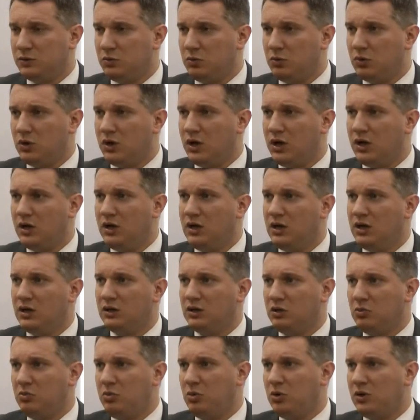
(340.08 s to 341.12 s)
usługę,
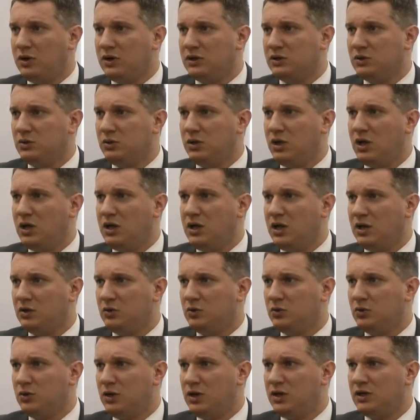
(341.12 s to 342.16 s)
to pokazuje, jak
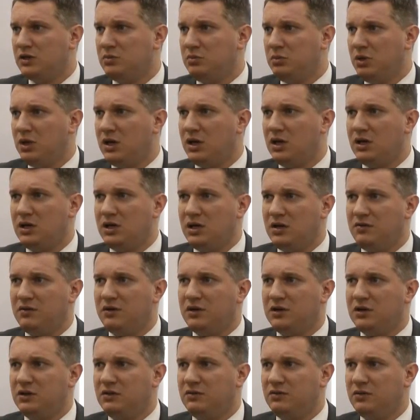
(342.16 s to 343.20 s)
duża jest miara
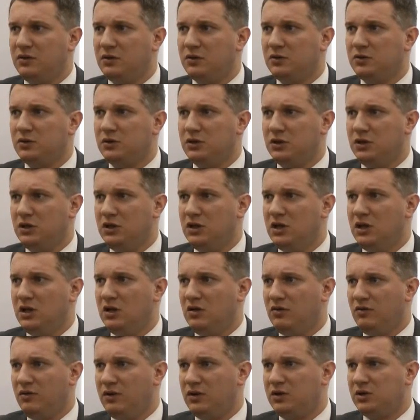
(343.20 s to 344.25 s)
nieefektywności
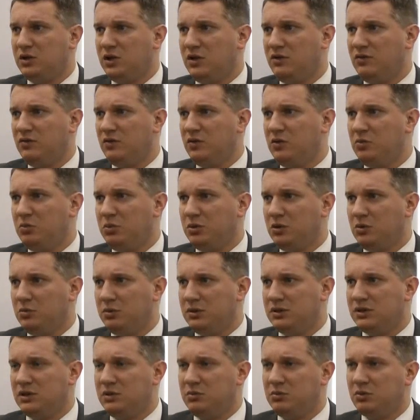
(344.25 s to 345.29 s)
Warszawy pod
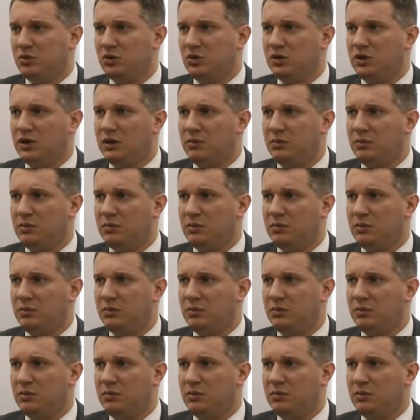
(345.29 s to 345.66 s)
obecnymi